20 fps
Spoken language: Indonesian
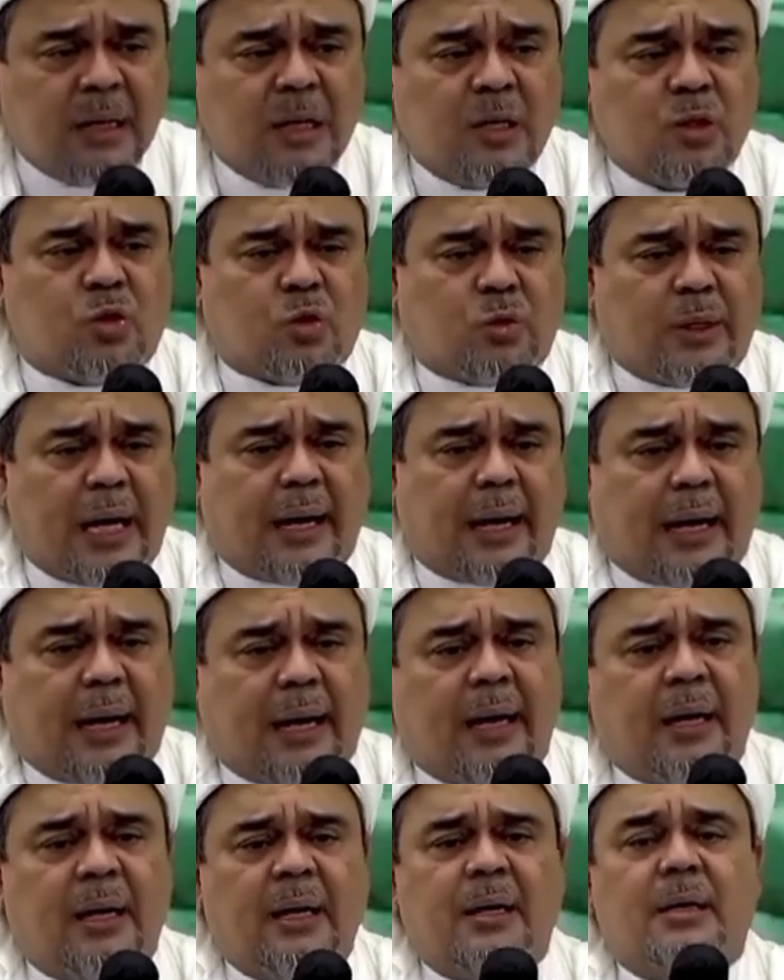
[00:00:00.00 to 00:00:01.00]

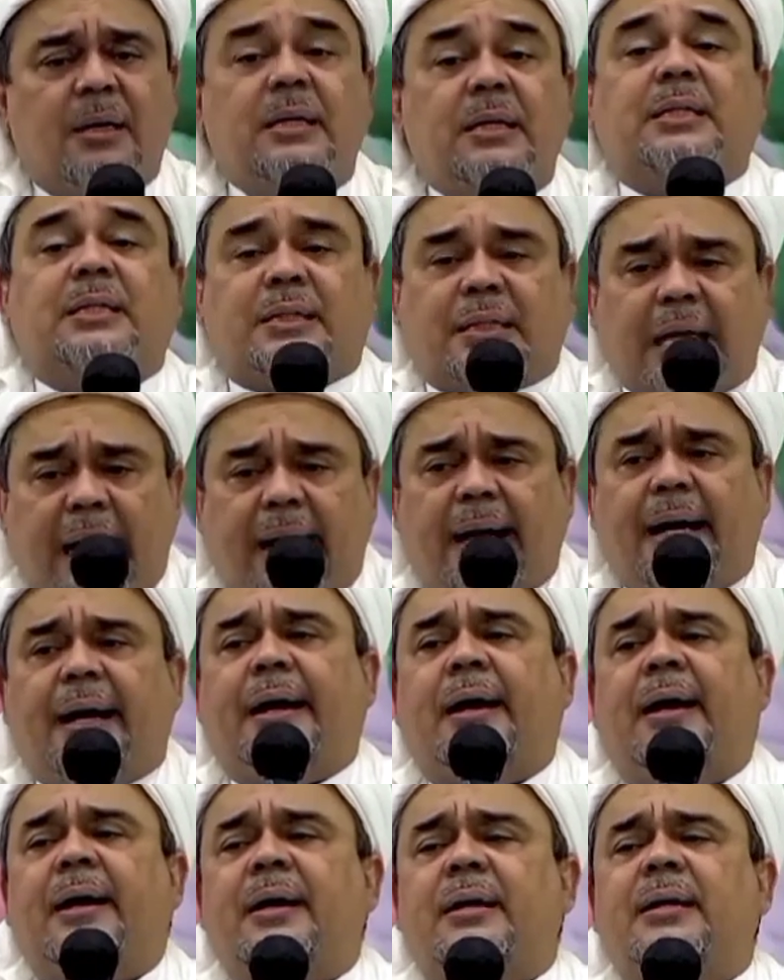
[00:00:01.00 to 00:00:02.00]
saudara
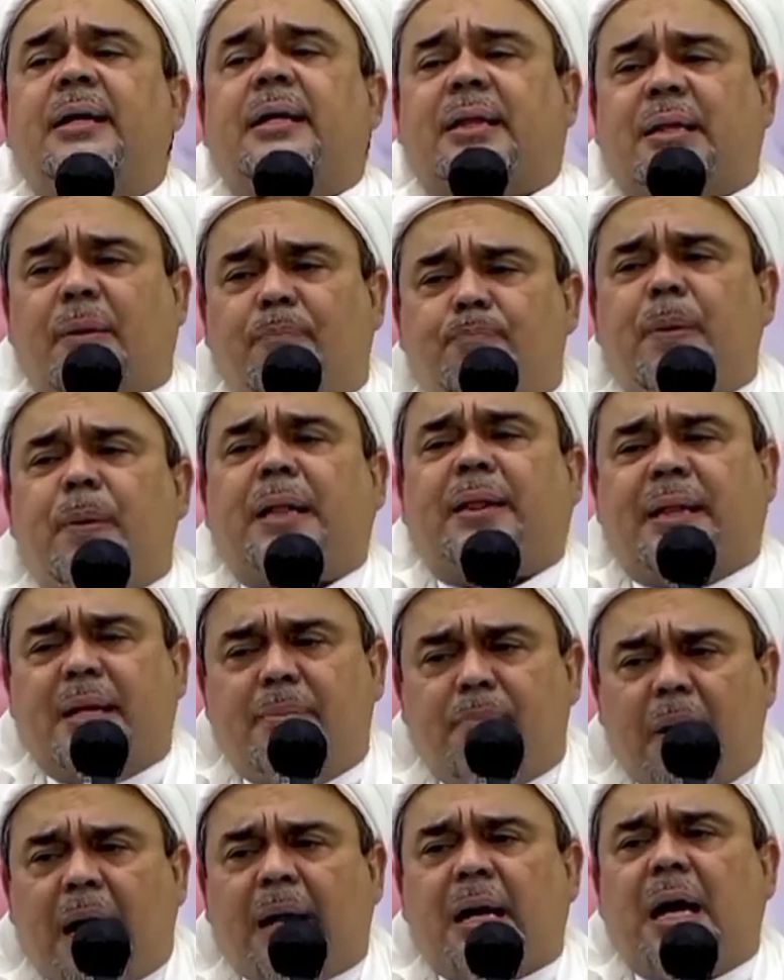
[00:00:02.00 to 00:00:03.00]
niscaya di tempat di
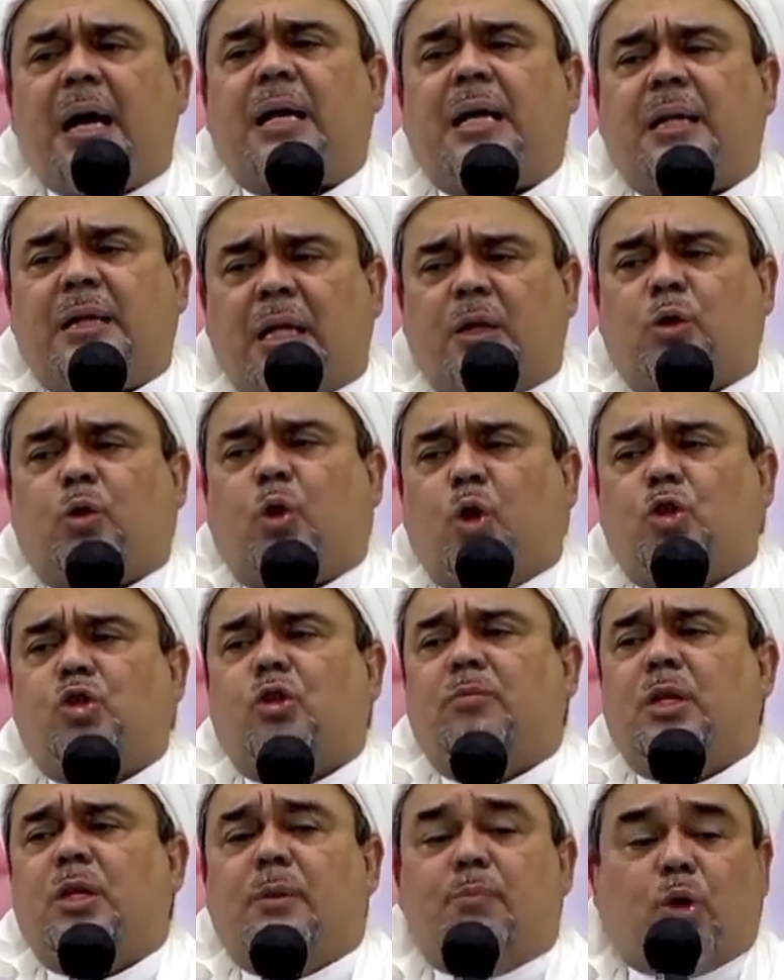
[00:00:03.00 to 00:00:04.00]
mana kita terus
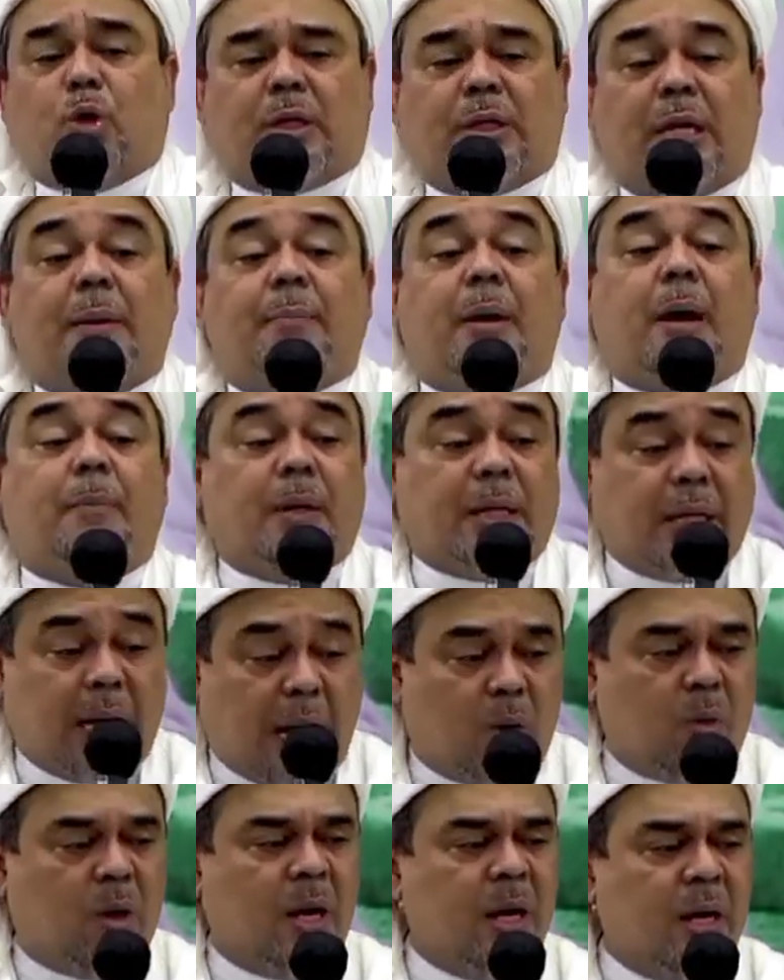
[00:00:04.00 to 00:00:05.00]
menyebut nama
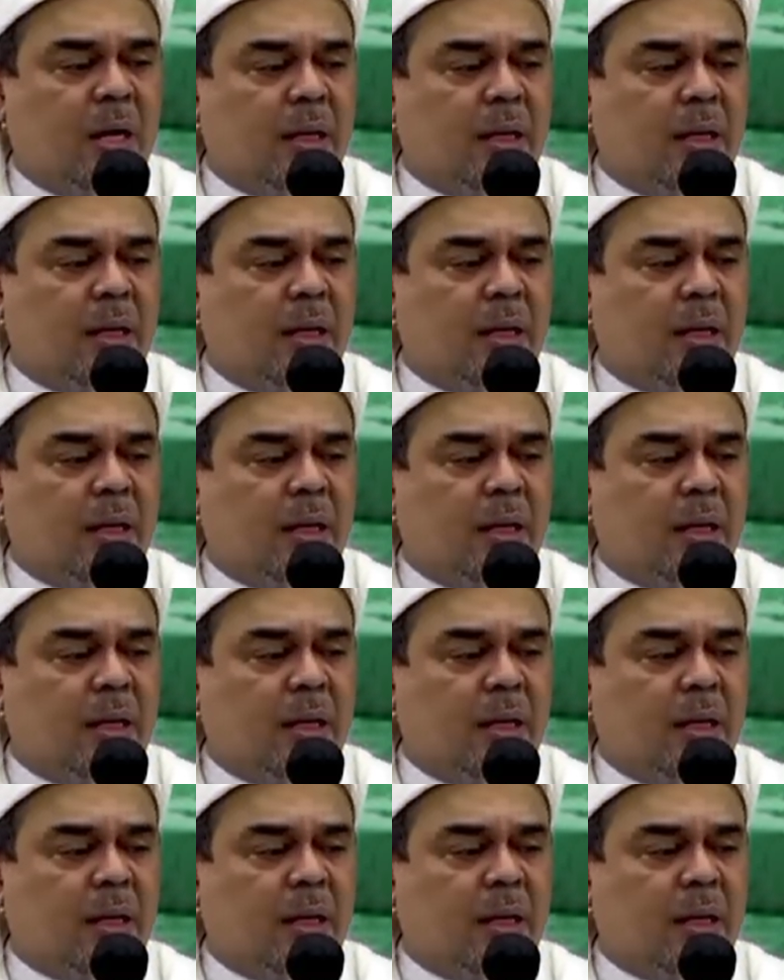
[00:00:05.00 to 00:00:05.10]
beliau